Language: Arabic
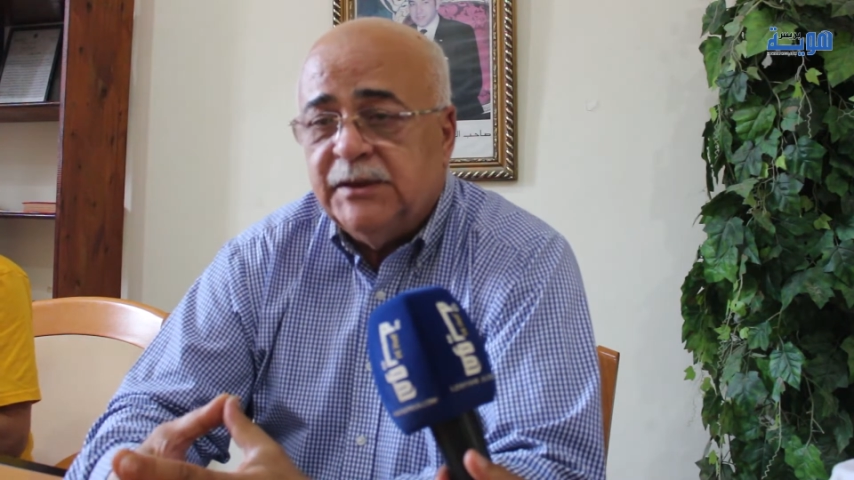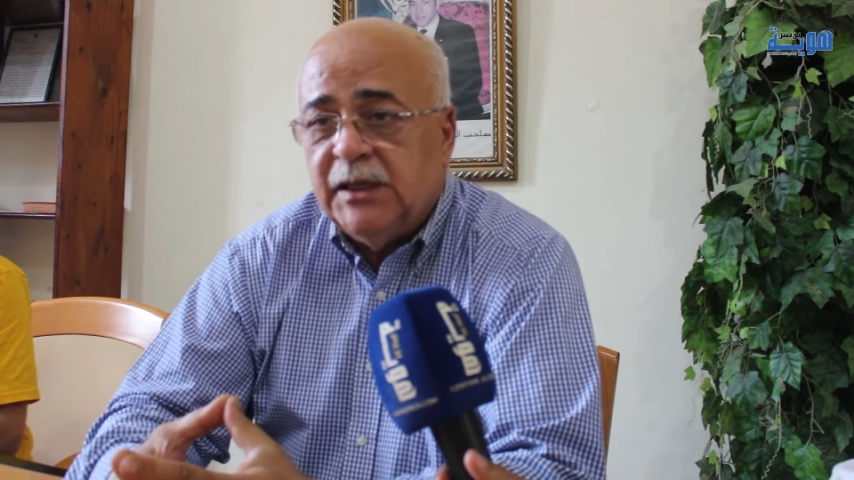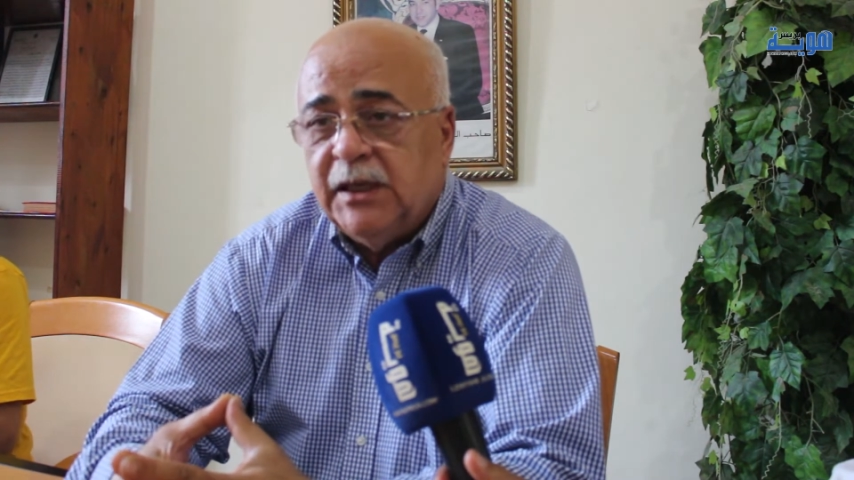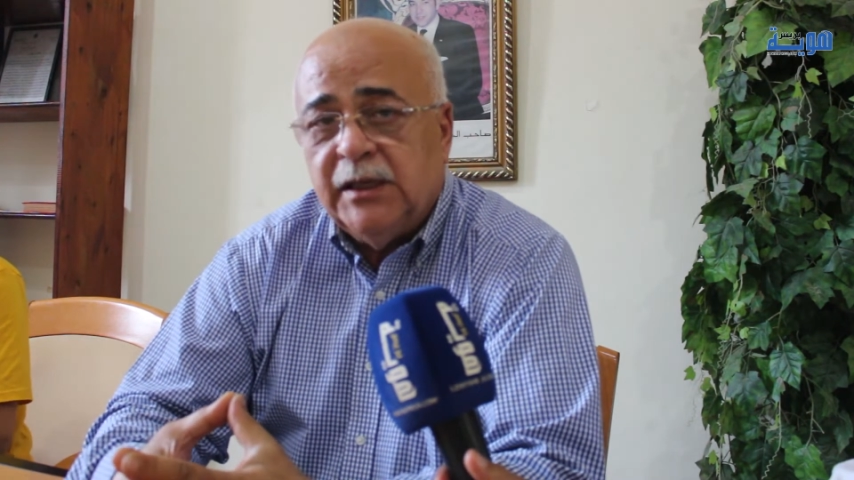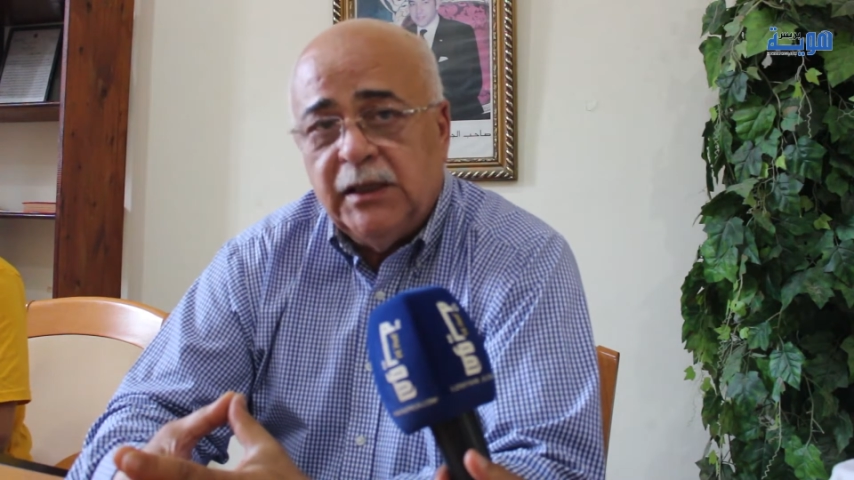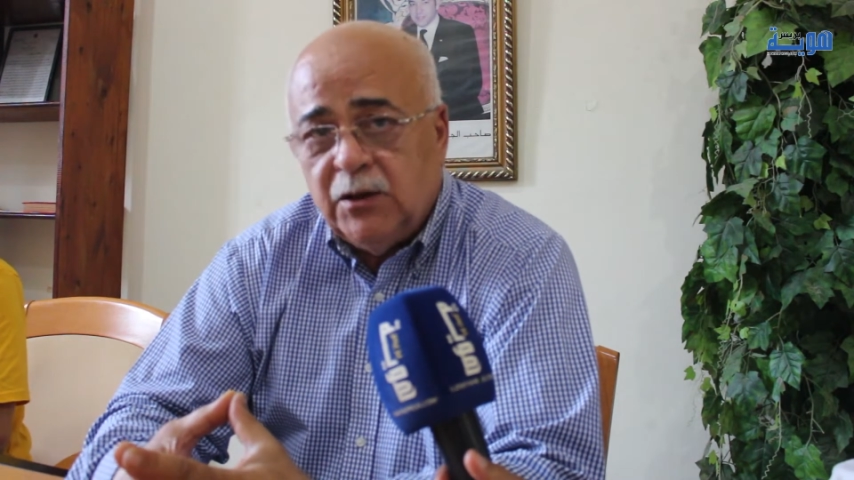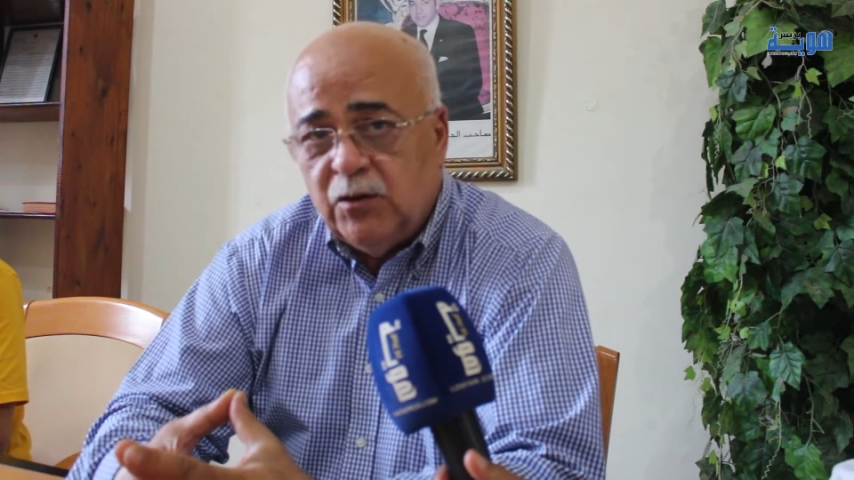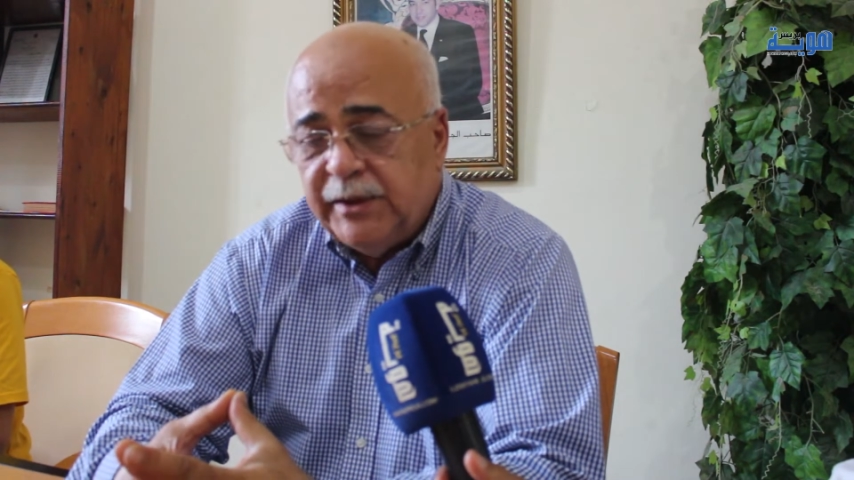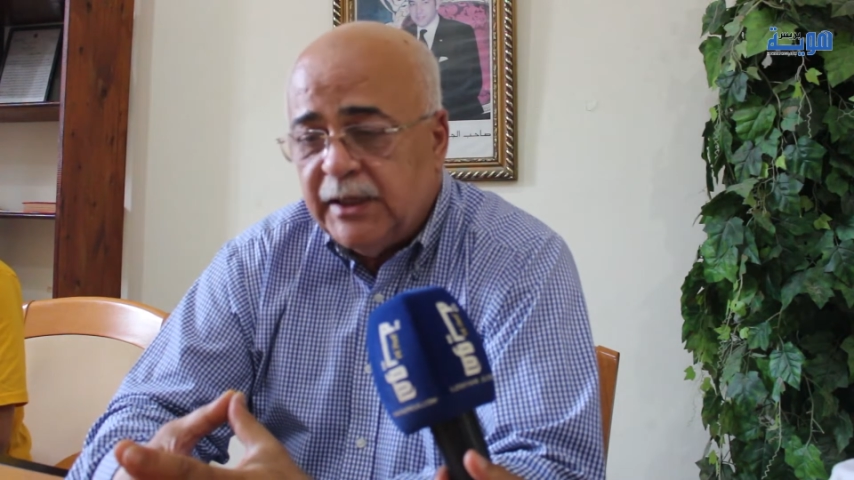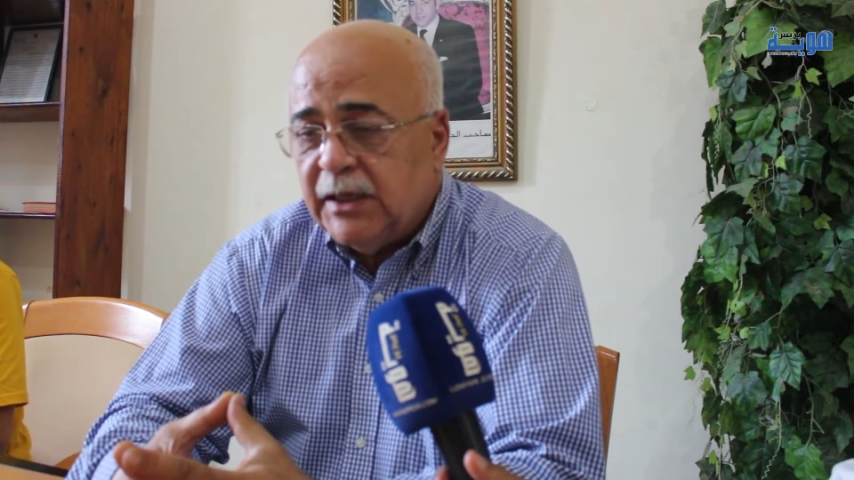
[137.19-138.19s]
ديالها الى
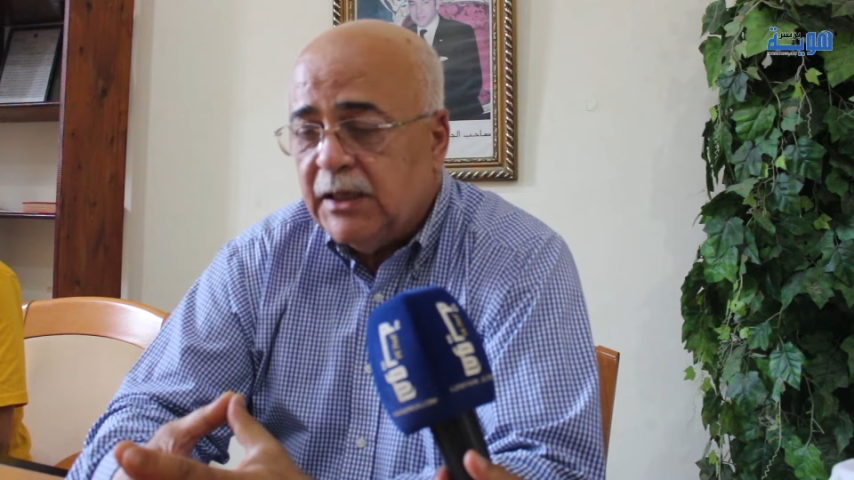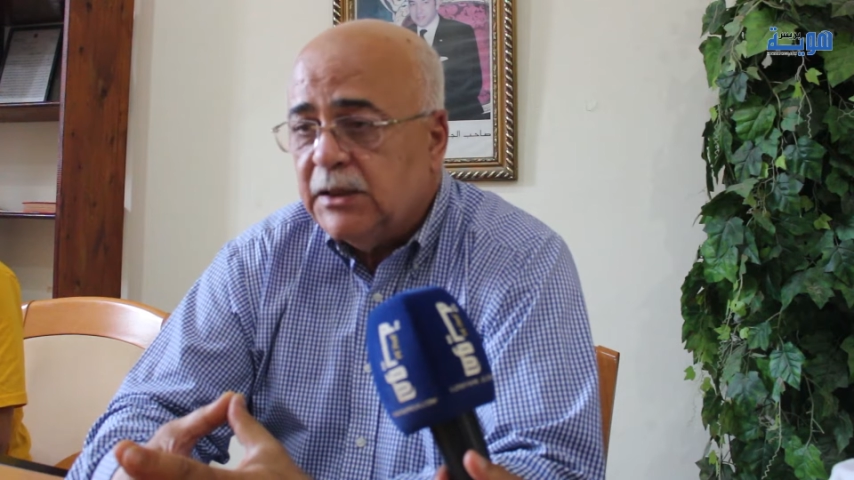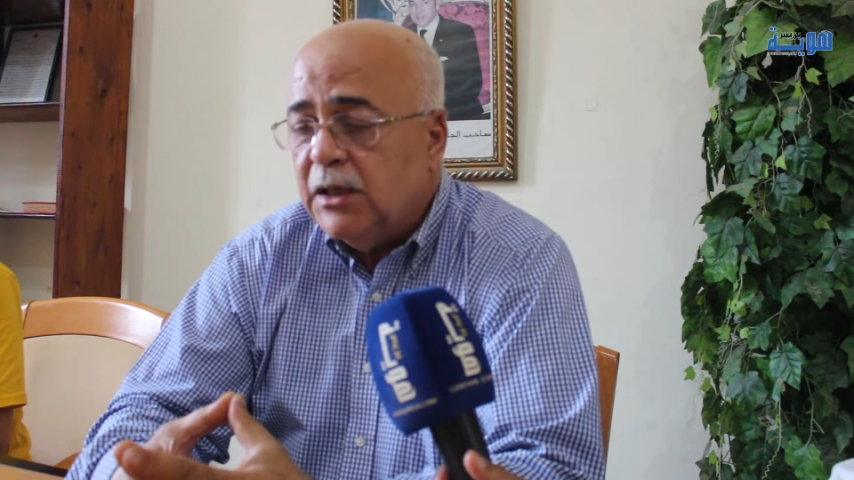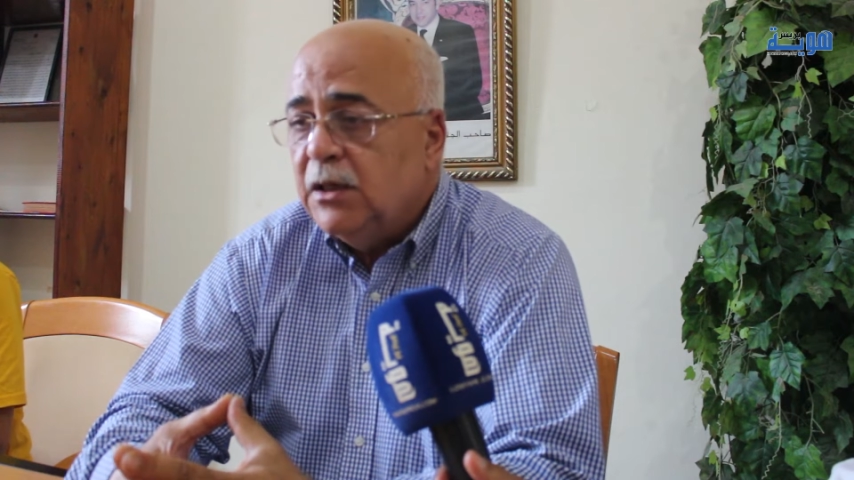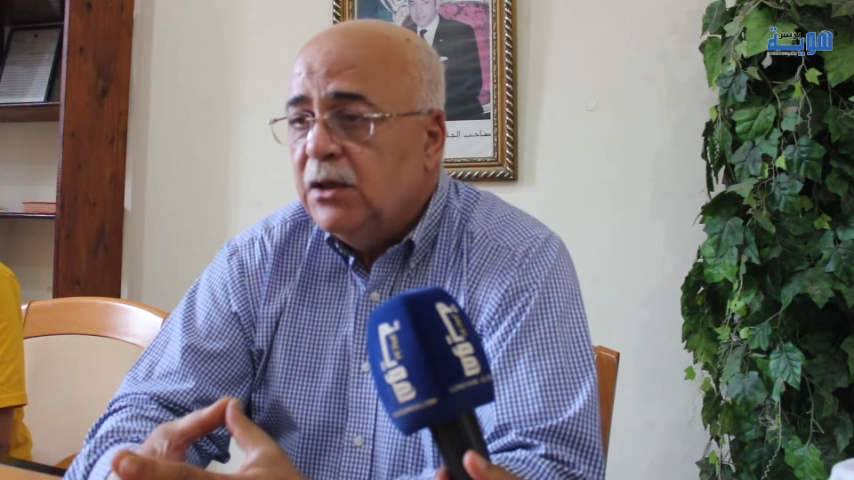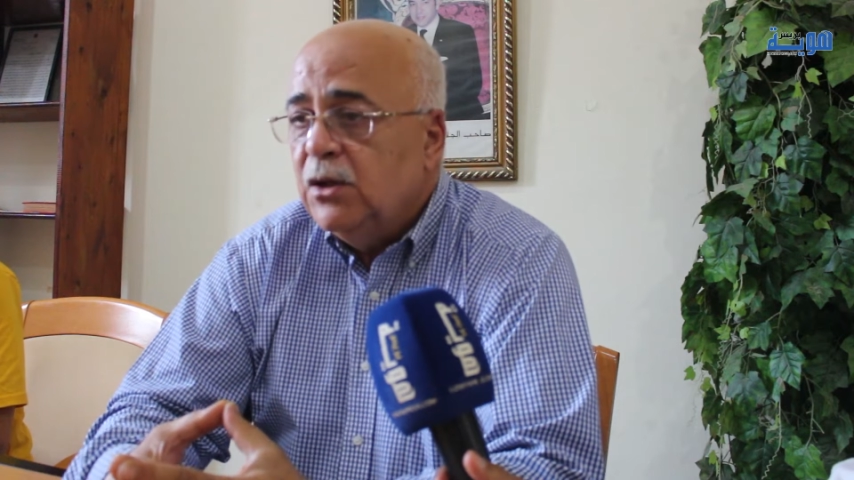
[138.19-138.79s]
يومنا هذا